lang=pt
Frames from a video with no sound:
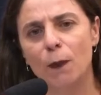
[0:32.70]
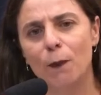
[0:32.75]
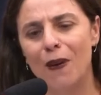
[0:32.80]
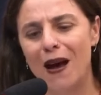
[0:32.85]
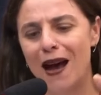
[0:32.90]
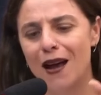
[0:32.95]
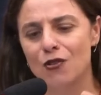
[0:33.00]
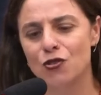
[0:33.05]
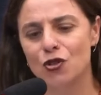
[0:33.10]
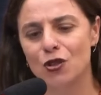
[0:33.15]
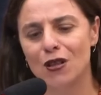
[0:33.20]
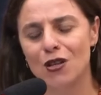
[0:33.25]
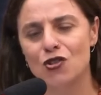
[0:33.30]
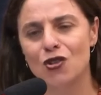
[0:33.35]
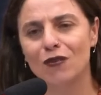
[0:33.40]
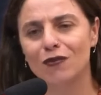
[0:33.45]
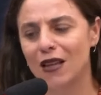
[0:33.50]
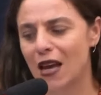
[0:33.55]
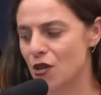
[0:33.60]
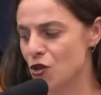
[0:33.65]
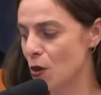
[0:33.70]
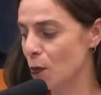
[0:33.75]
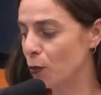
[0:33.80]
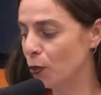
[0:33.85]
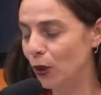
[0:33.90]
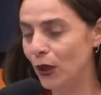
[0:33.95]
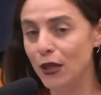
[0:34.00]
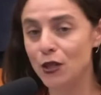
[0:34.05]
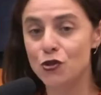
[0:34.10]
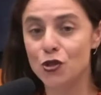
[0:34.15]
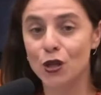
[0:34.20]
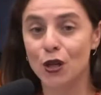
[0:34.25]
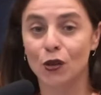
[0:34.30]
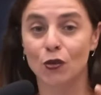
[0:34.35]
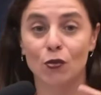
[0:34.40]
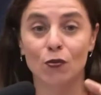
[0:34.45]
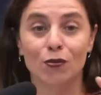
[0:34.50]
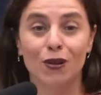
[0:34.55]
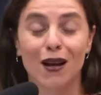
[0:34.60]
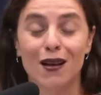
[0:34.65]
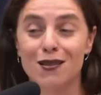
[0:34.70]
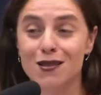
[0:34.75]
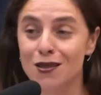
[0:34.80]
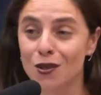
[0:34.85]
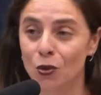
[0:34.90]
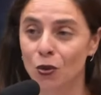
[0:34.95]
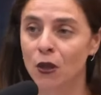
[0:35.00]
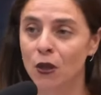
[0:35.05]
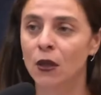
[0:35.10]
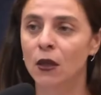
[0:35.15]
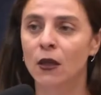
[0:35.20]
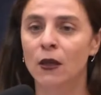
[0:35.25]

e parte da chantagem política de um Brasil